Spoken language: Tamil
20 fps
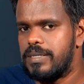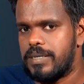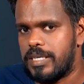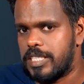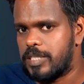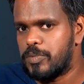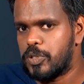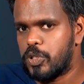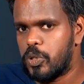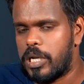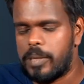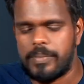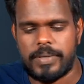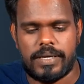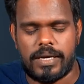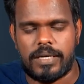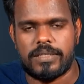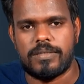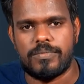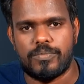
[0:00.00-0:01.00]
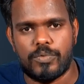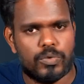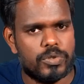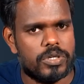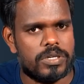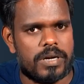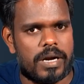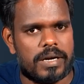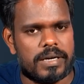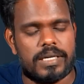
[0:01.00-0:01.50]
அது மட்டும் இல்லாமல் அந்த
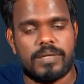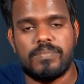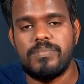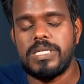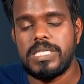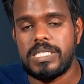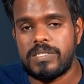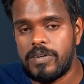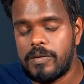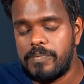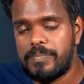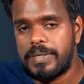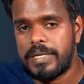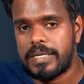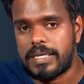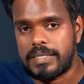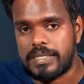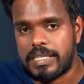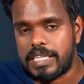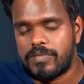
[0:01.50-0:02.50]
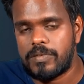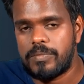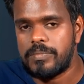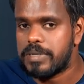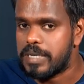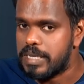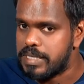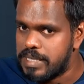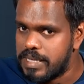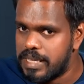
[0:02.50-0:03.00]
மூன்று நாட்களும் சிவப்பு நிற திரவம்
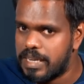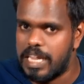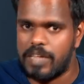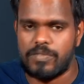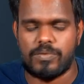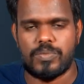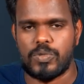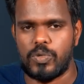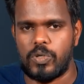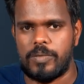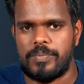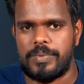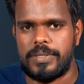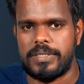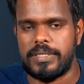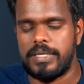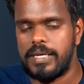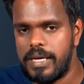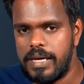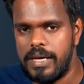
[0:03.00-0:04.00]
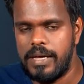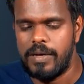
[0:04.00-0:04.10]
கசீராவும் சொல்லப்படுது